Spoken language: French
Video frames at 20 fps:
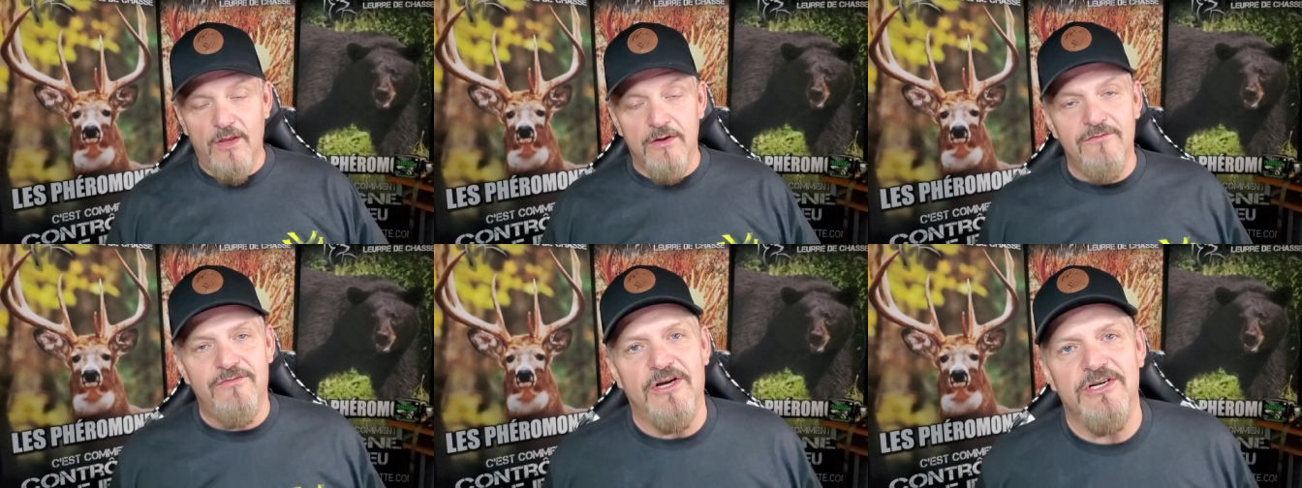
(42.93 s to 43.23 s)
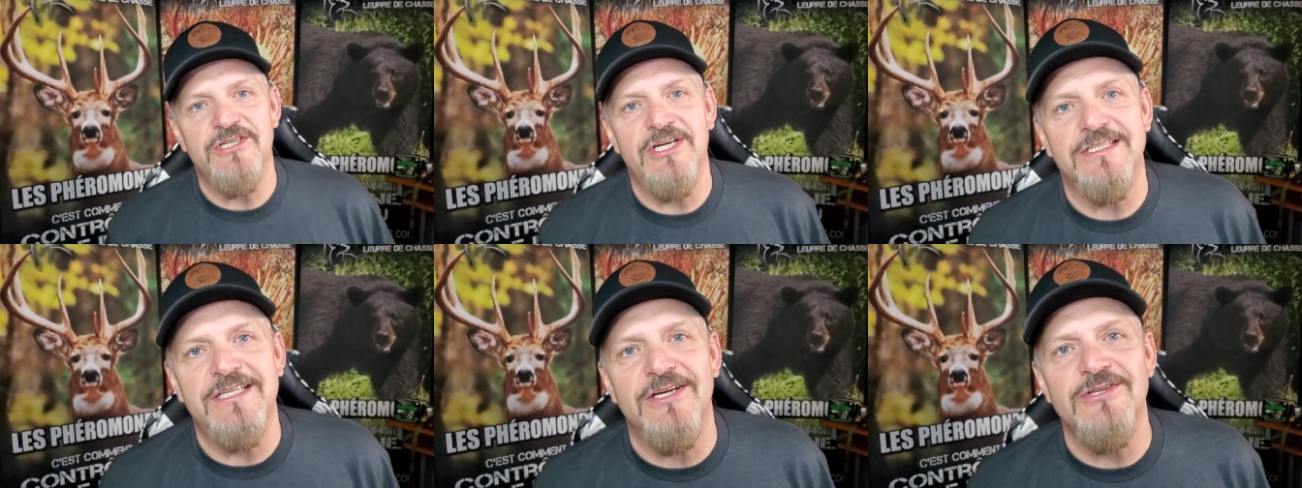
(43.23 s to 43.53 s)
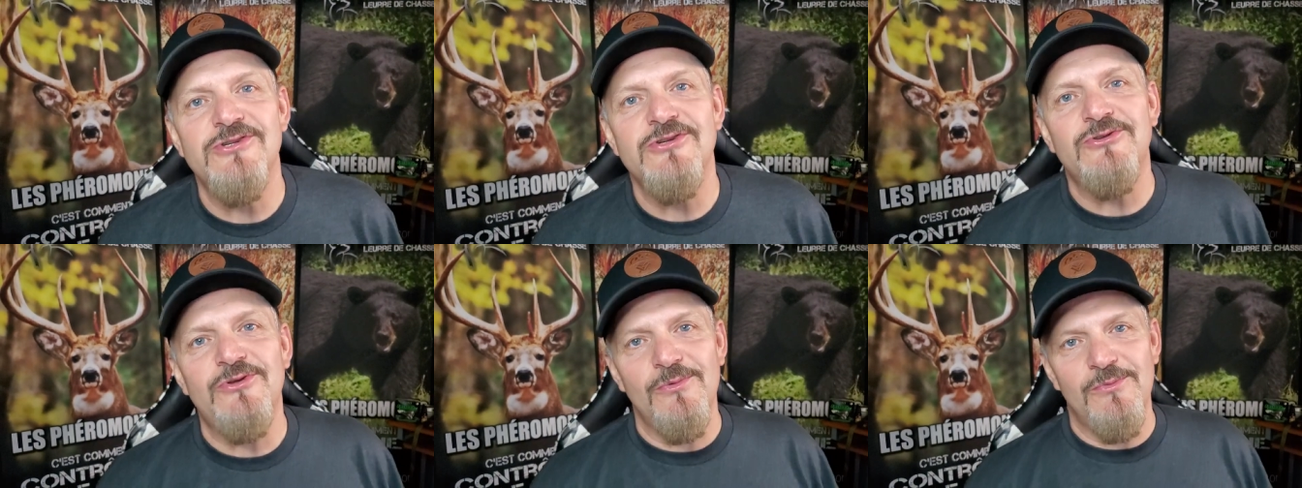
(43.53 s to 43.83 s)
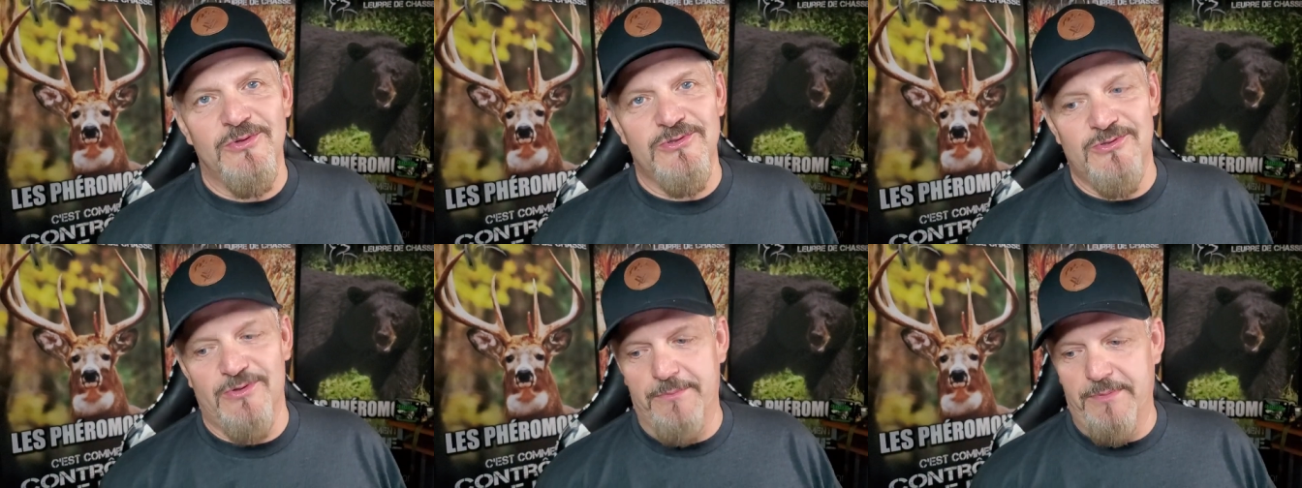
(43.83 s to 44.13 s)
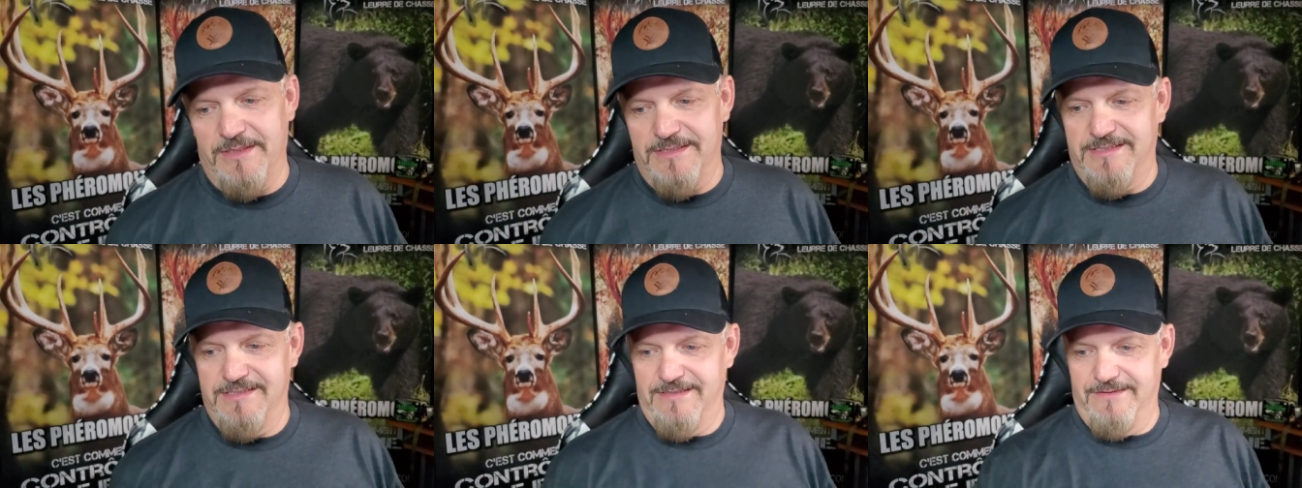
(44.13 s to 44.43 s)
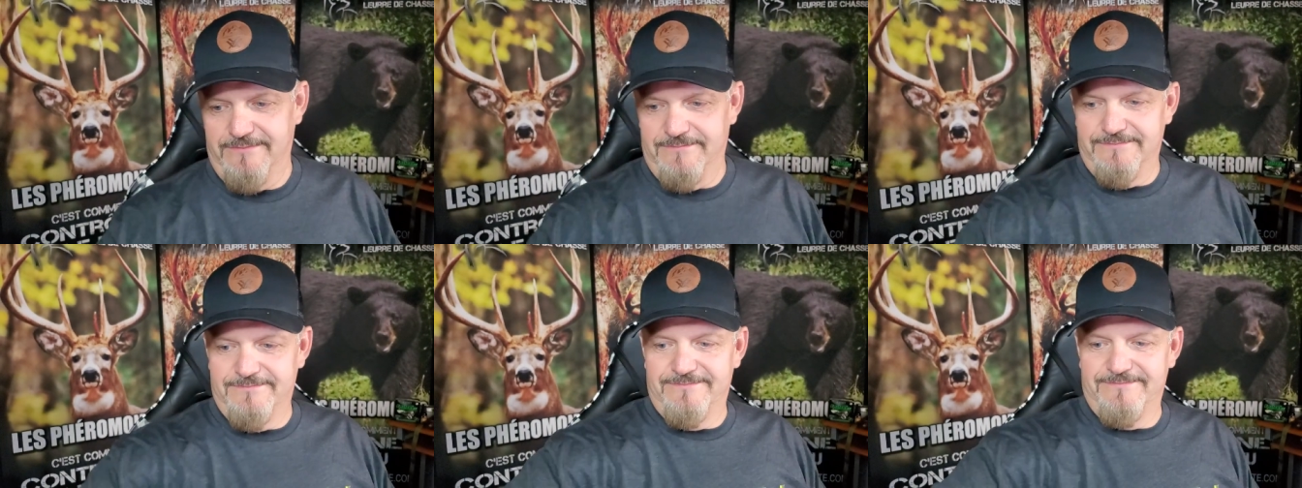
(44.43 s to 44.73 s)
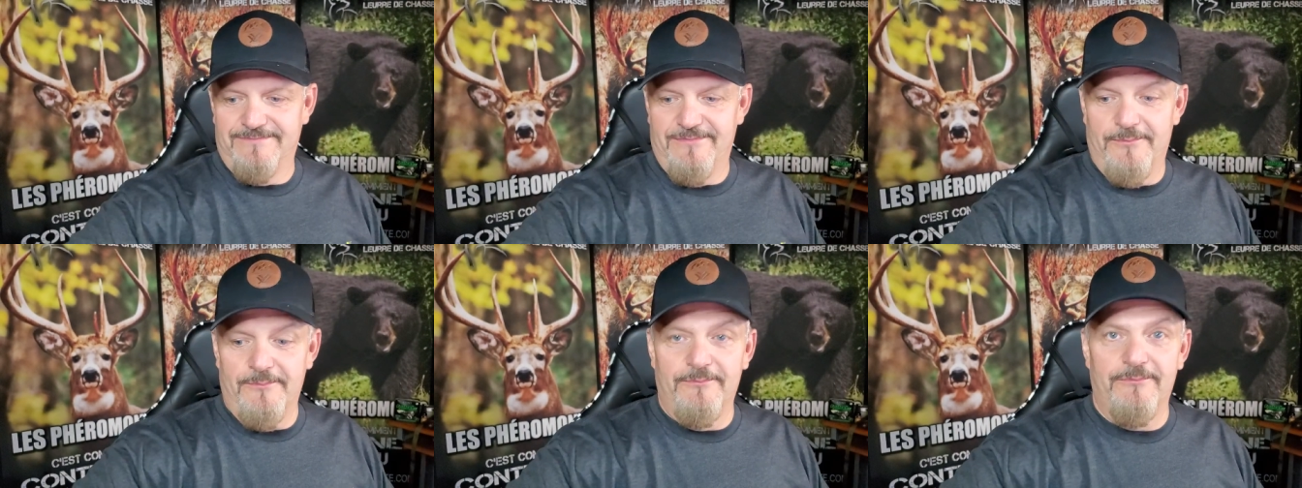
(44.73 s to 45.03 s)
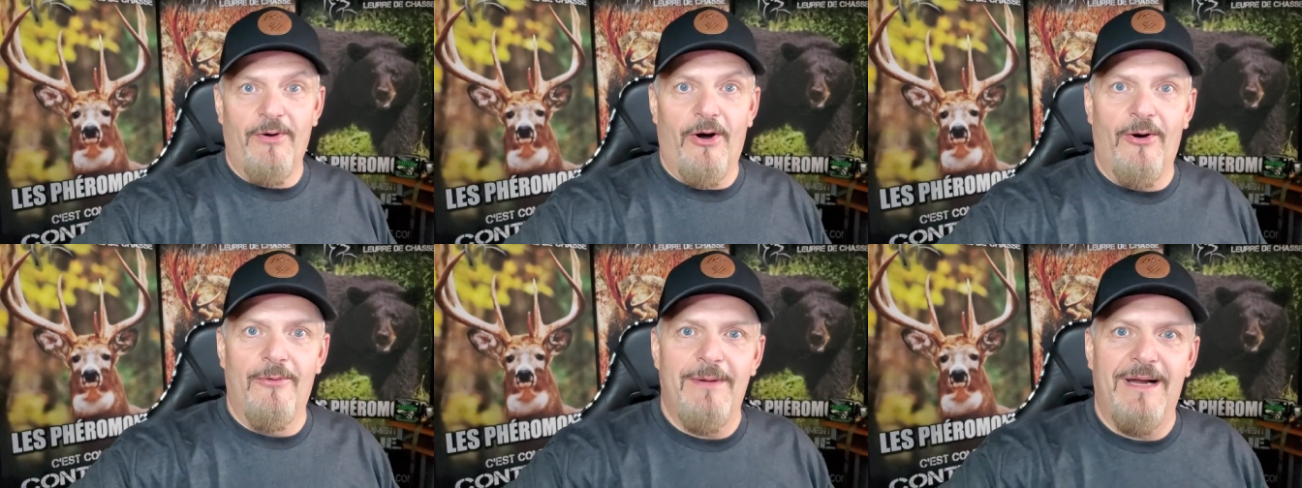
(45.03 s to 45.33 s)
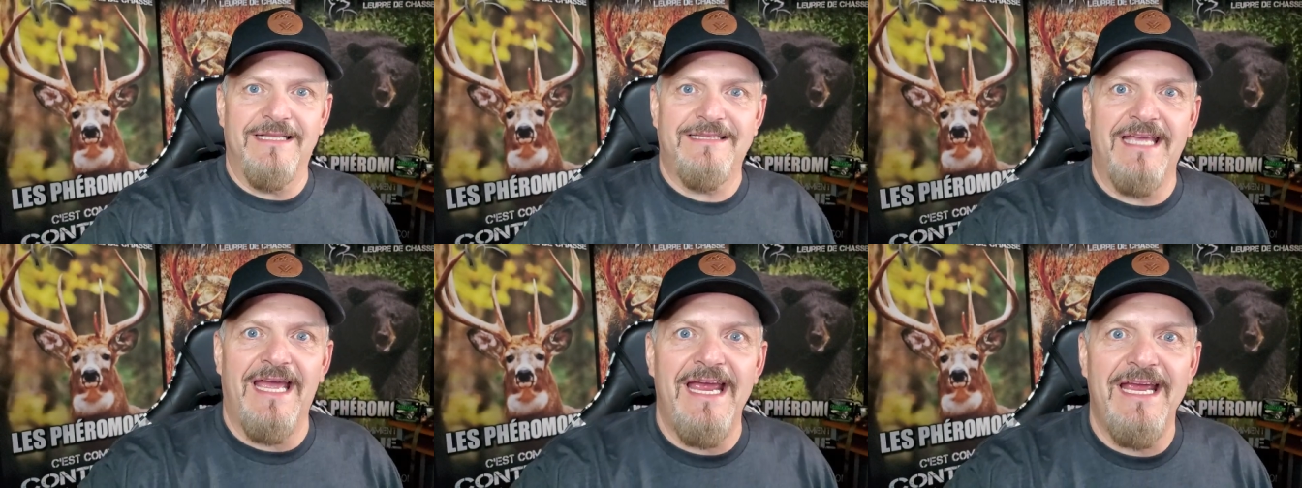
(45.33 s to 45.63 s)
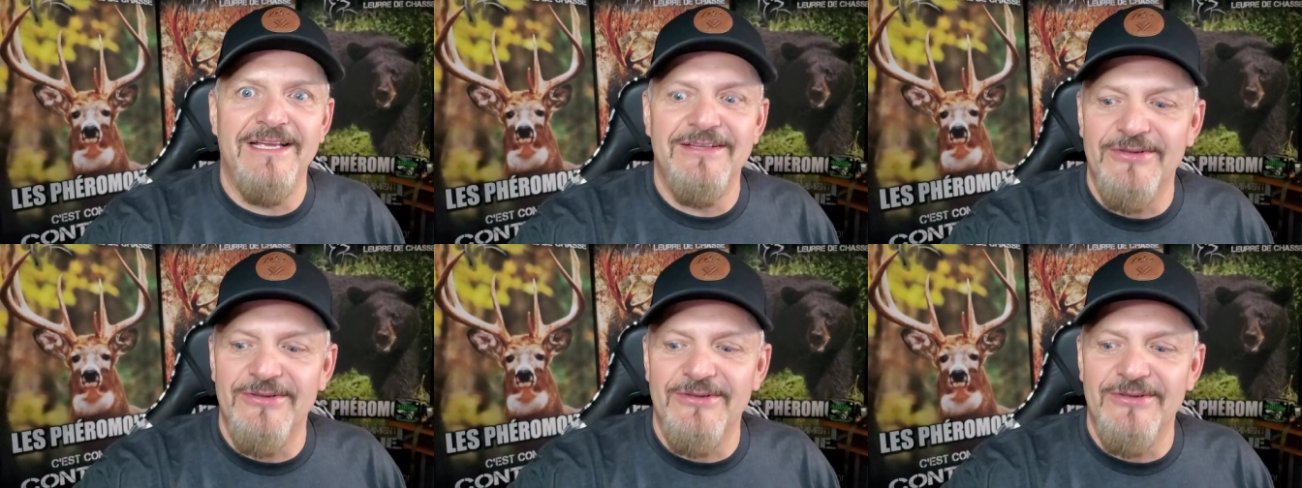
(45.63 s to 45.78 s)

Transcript: Fait que j'ai entendu que tout le monde soit parti. Bon matin,